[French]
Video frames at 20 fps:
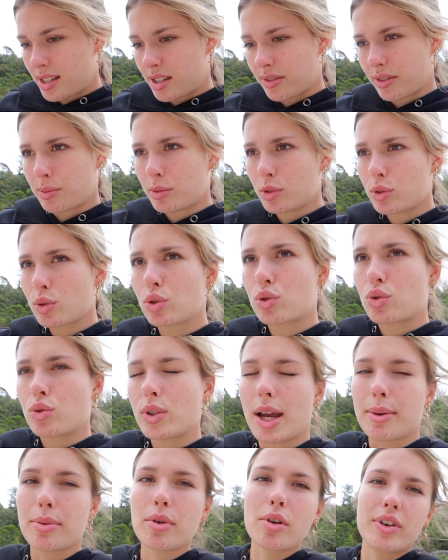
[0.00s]
Et c'est vraiment trop chou.
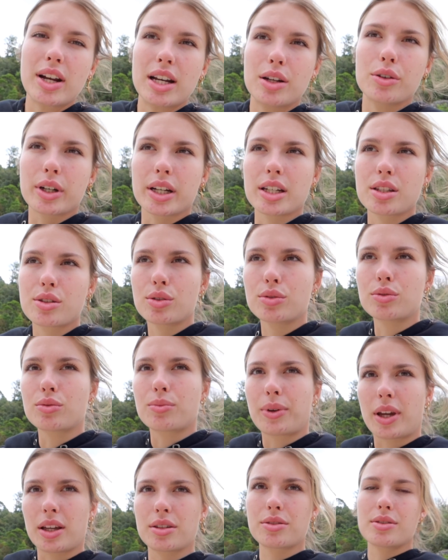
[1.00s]
Et après, on va aller au resto,
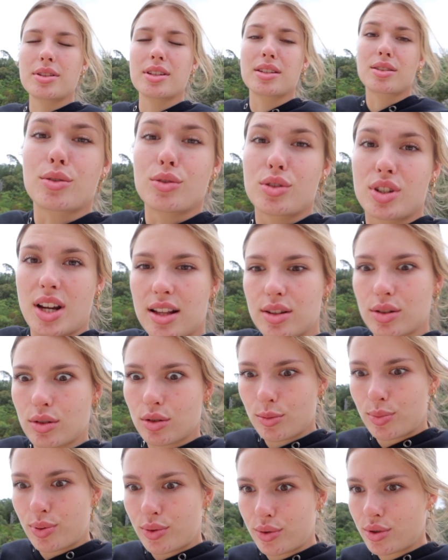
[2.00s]
donc perso, c'est ce que j'attends
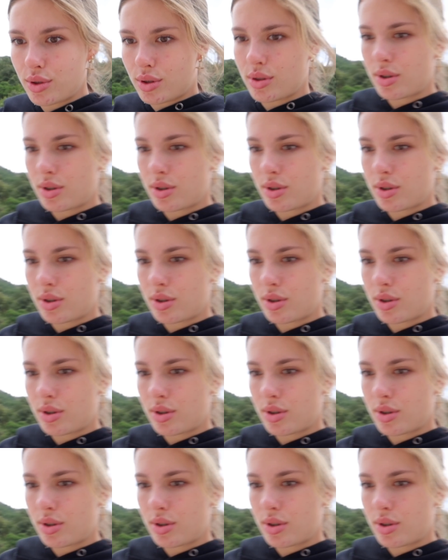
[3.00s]
le plus.